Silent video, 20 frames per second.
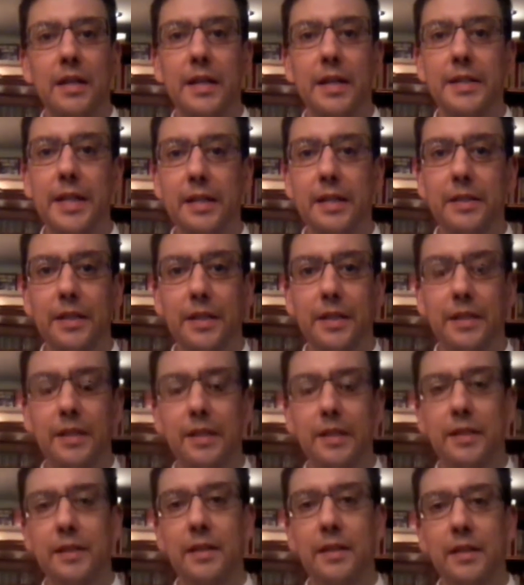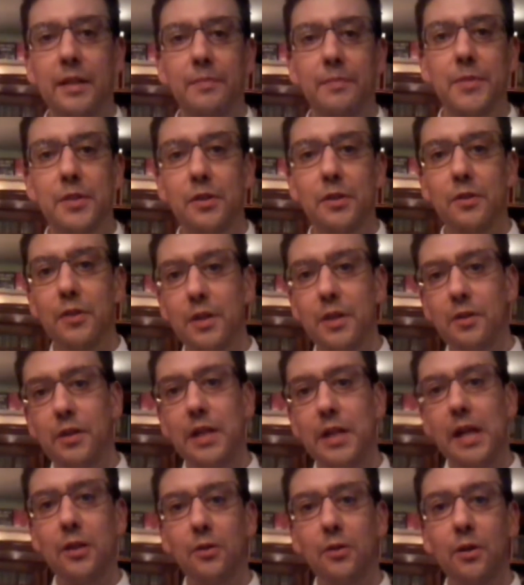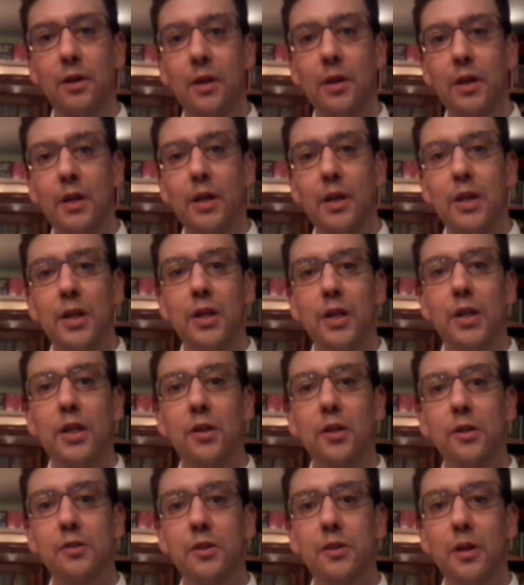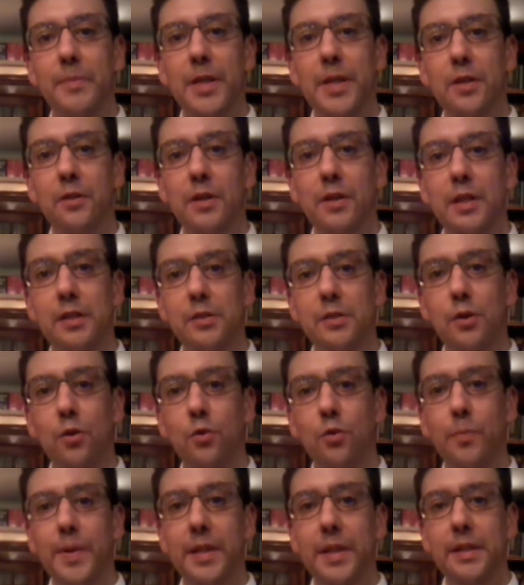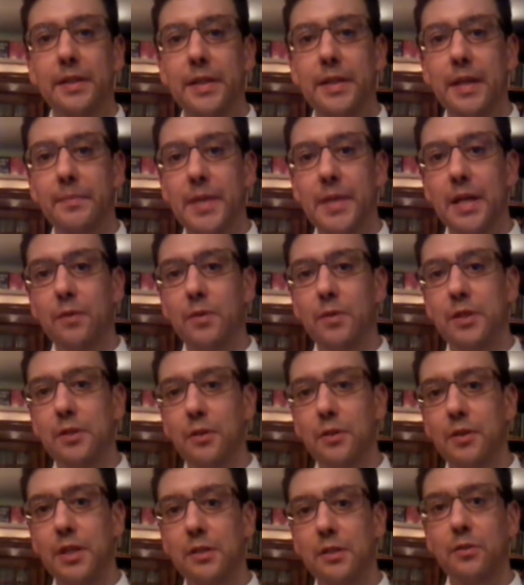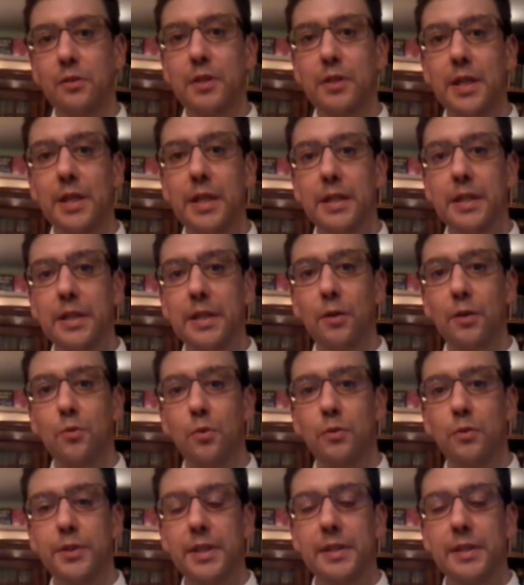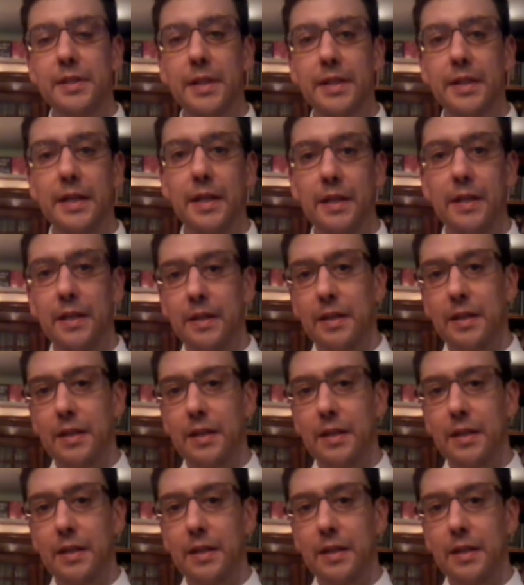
e niente mi sono ricordato il nostro amico che si occupa di temi e questioni esoteriche occultistiche